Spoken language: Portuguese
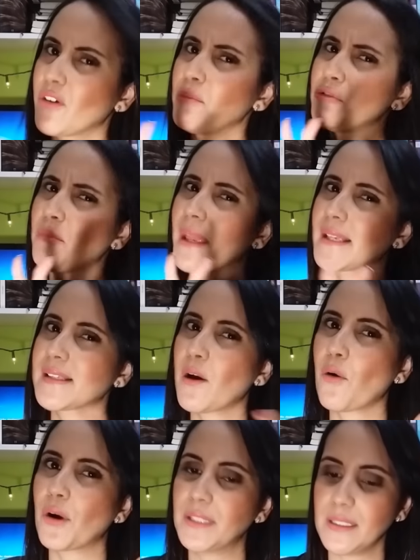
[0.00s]
se foi muito bem essa
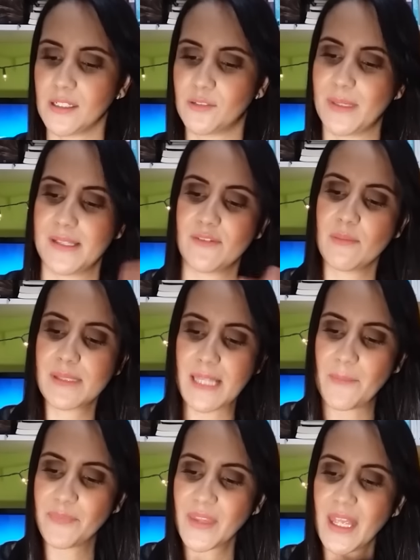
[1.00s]
ordem não, mas vamos
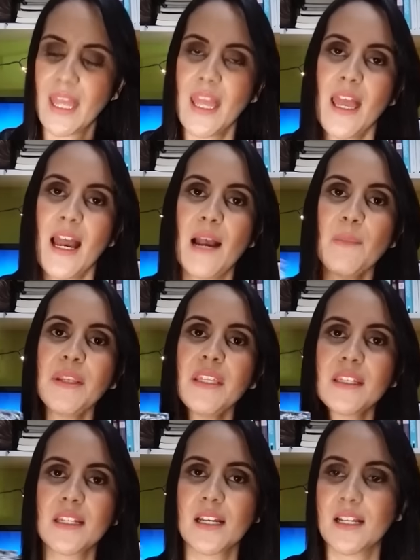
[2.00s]
lá. A
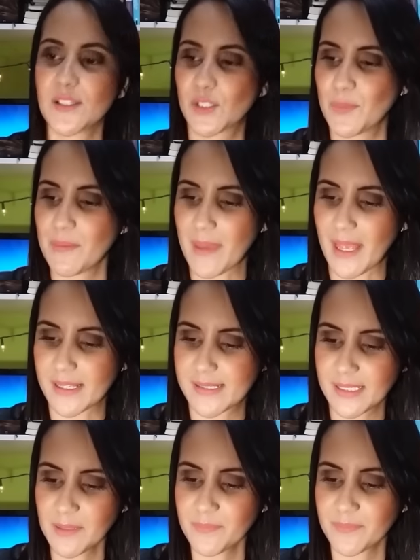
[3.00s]
Menina
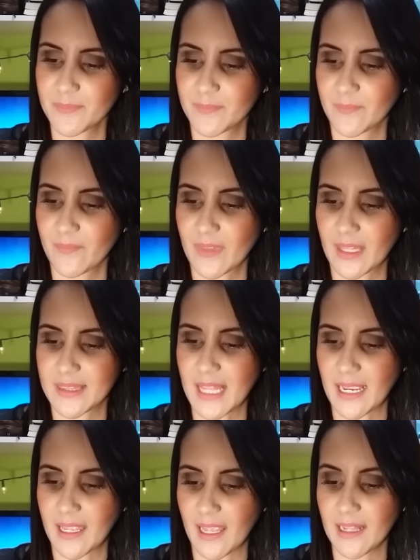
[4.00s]
Submersa,
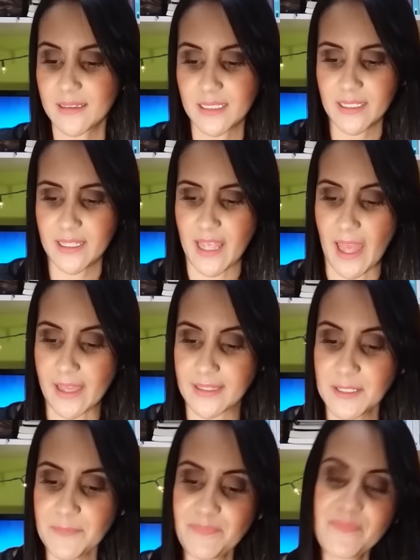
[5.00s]
da Caitlin
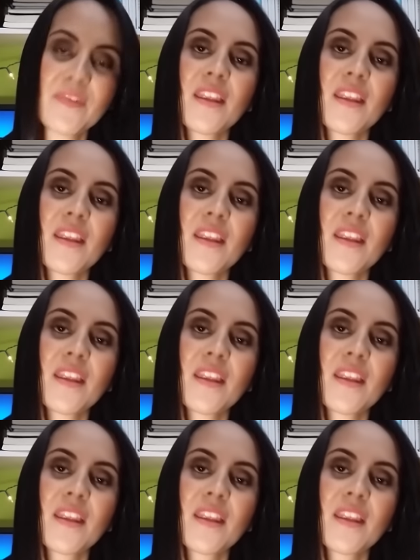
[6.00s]
Kierna,